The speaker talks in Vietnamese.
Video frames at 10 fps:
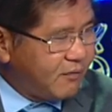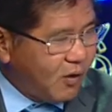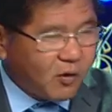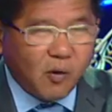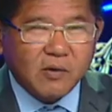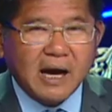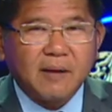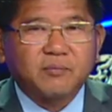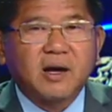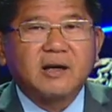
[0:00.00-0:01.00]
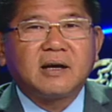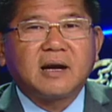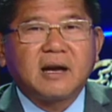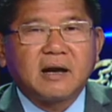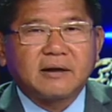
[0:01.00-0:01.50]
vô cùng cảm thấy
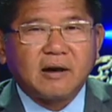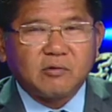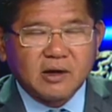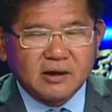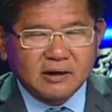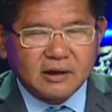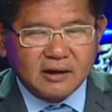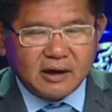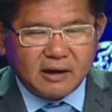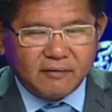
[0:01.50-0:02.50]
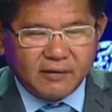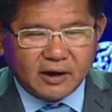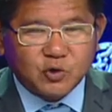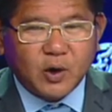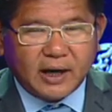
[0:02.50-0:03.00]
là đau đớn uh, về
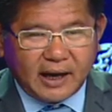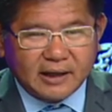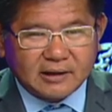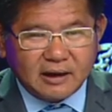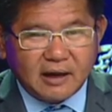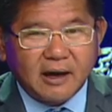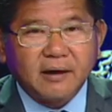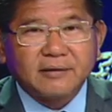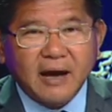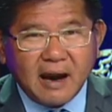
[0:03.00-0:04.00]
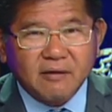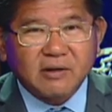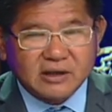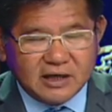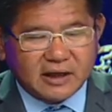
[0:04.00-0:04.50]
cái chuyện này tức là đã
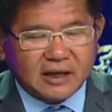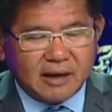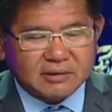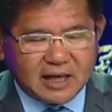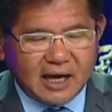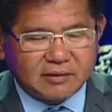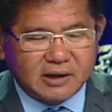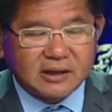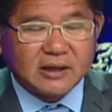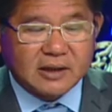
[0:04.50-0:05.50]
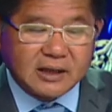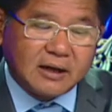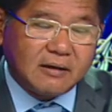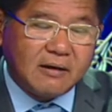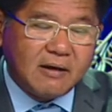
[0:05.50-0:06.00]
người Nhật đã làm sai trong định giới thế
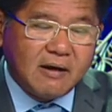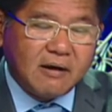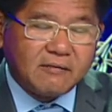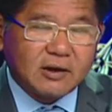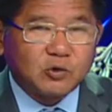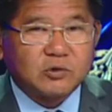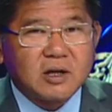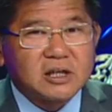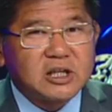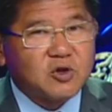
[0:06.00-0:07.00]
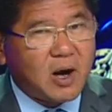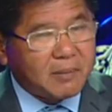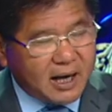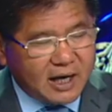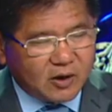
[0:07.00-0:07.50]
chiến và thủ tướng Shinzo
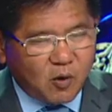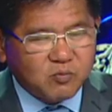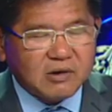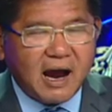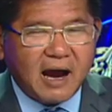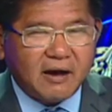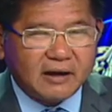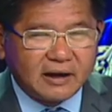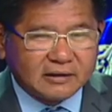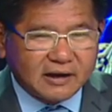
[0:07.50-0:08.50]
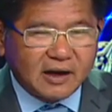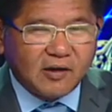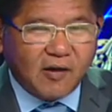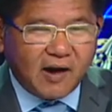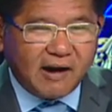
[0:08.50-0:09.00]
Abe cũng đã lên
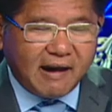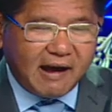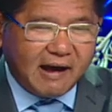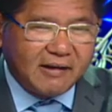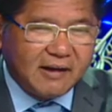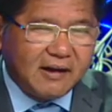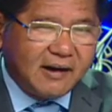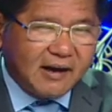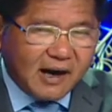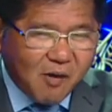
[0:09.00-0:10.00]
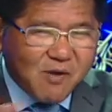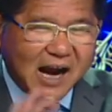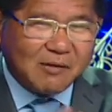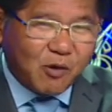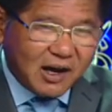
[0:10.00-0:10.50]
tiếng gọi là không
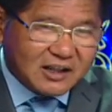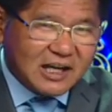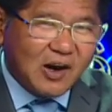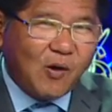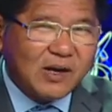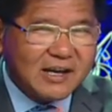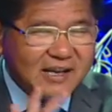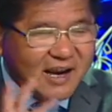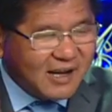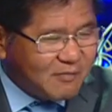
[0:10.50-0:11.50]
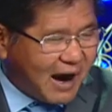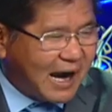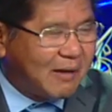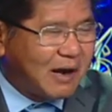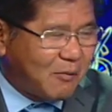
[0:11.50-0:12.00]
hẳn một lời xin lỗi nhưng mà
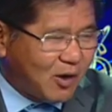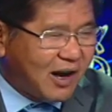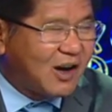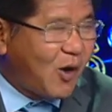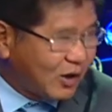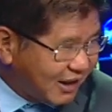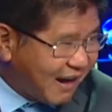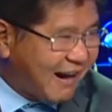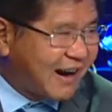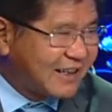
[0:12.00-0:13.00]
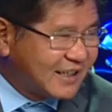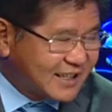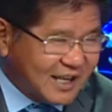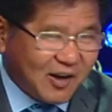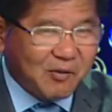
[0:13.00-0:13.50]
là là một lời hối tiếc gần như
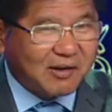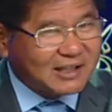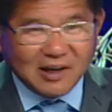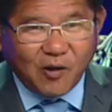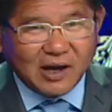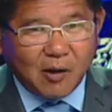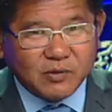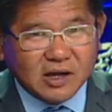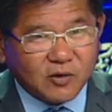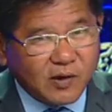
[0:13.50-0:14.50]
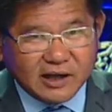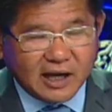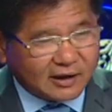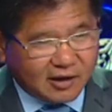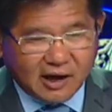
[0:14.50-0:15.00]
xin lỗi bởi xin lỗi là không được đối với người
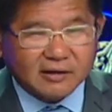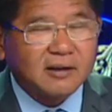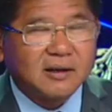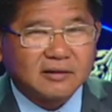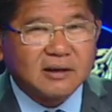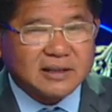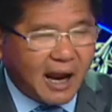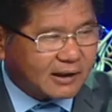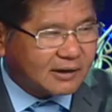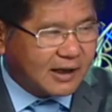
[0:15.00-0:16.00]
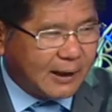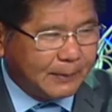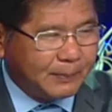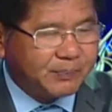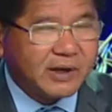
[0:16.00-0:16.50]
Nhật đó là tự sát phải không?
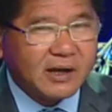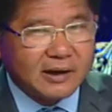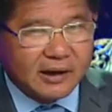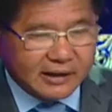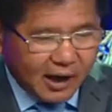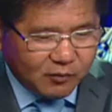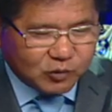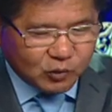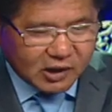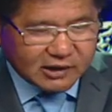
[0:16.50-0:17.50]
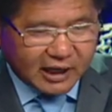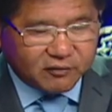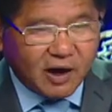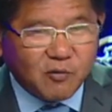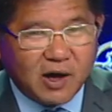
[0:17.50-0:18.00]
Do ông thủ tướng Nhật
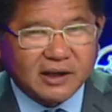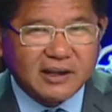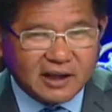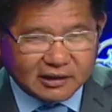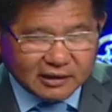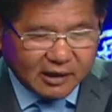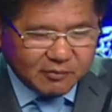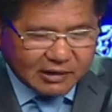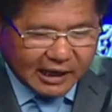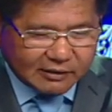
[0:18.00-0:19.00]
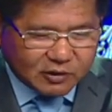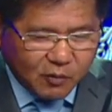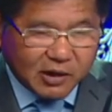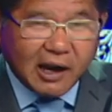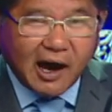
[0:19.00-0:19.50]
và ông hoàng đế Nhật tìm cách
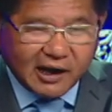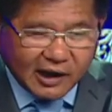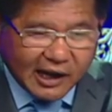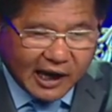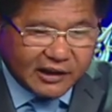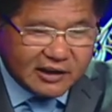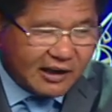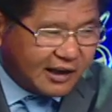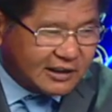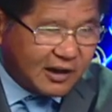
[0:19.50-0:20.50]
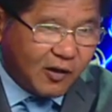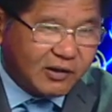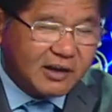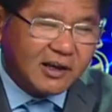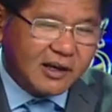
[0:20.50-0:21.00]
dùng cái lời là gần như lời xin
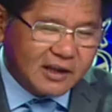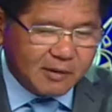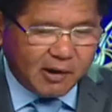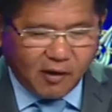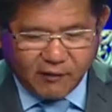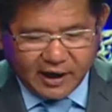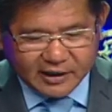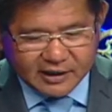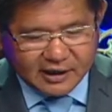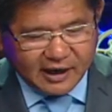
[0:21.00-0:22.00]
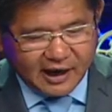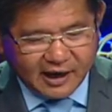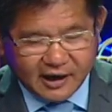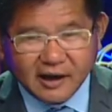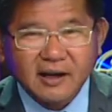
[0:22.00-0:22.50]
lỗi nhưng mà có vẻ như
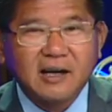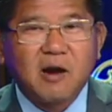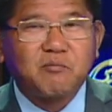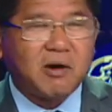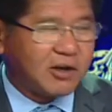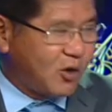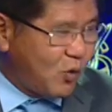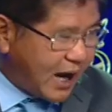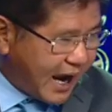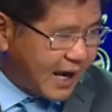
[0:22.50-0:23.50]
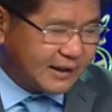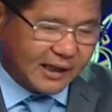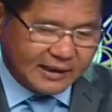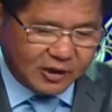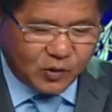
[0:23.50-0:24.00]
là không bao giờ đủ cả
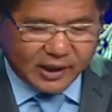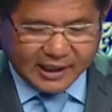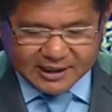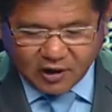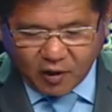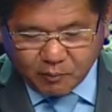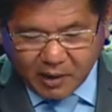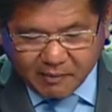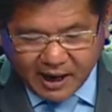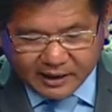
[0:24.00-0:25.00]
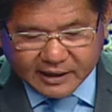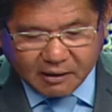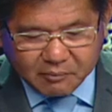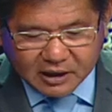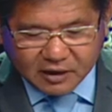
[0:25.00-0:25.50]
thành ra chuyện này sẽ còn mãi mãi
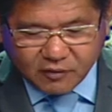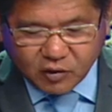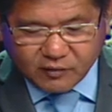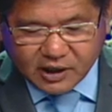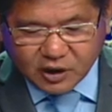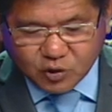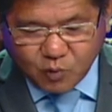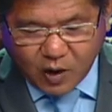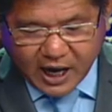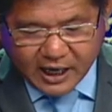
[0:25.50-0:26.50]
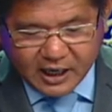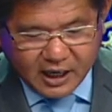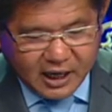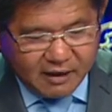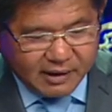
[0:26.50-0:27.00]
đặc biệt là đối với người Trung Hoa
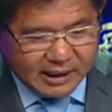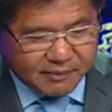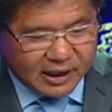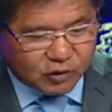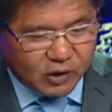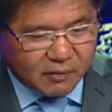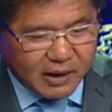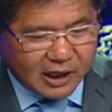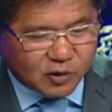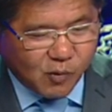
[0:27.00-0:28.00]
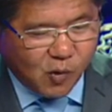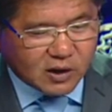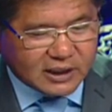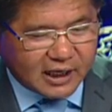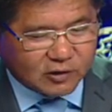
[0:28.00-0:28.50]
và năm nay tôi được biết là Trung
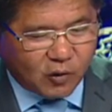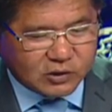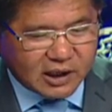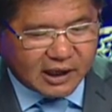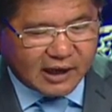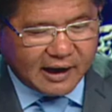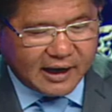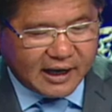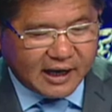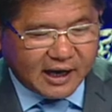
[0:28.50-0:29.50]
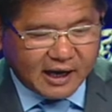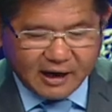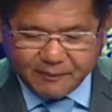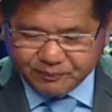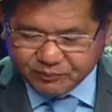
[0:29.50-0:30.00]
Quốc sẽ tổ chức cái lễ
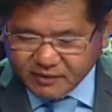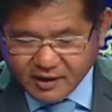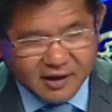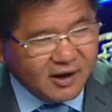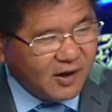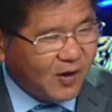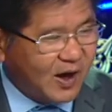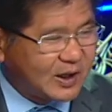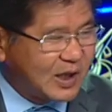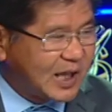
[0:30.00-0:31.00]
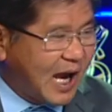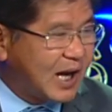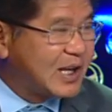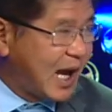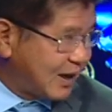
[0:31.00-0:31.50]
uh, gọi là chiến thắng
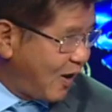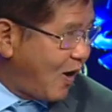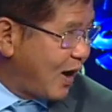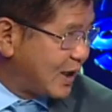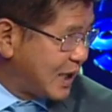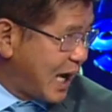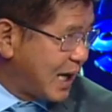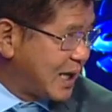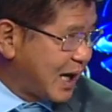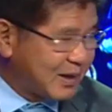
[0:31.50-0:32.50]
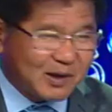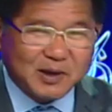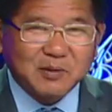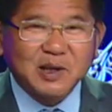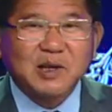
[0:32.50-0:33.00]
người Nhật họ gọi là chiến thắng người Nhật và chấm dứt